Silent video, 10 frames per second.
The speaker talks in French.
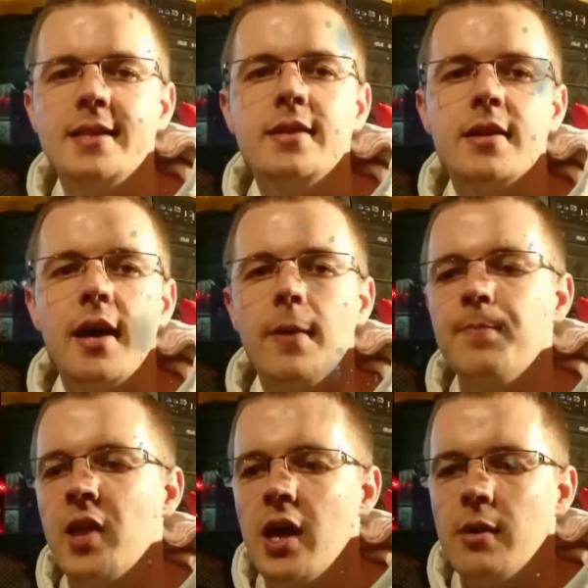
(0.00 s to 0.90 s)
c'est dardard.
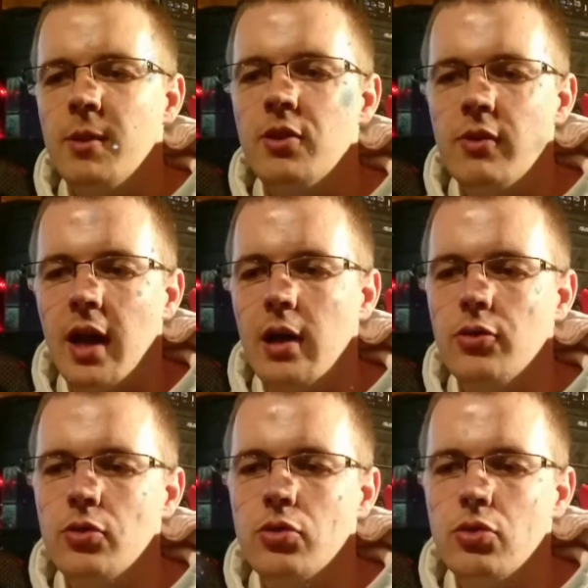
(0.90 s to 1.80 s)
Mais donc voilà,
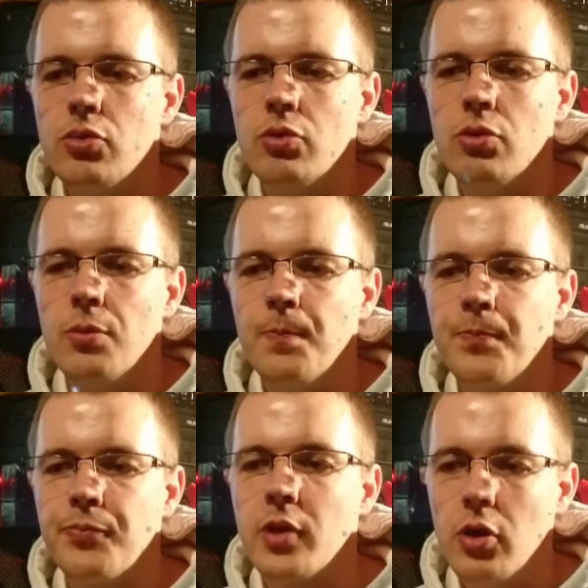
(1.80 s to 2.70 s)
donc
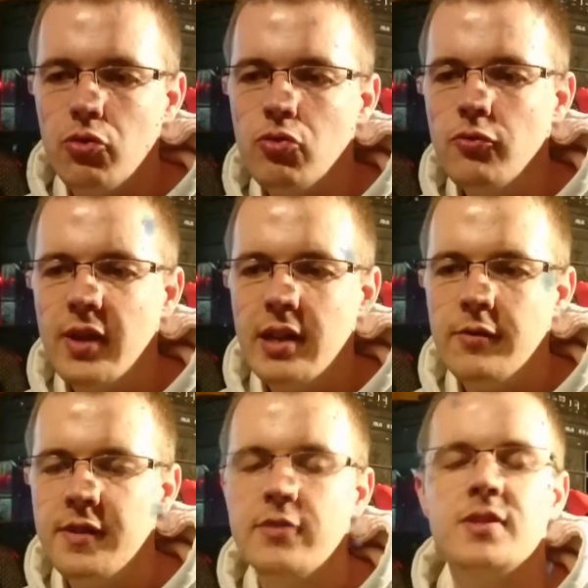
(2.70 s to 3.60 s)
nouvelle
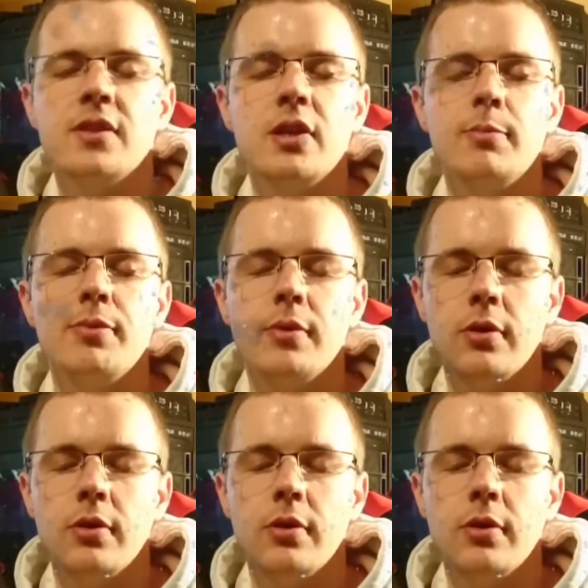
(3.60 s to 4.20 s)
vidéo setup,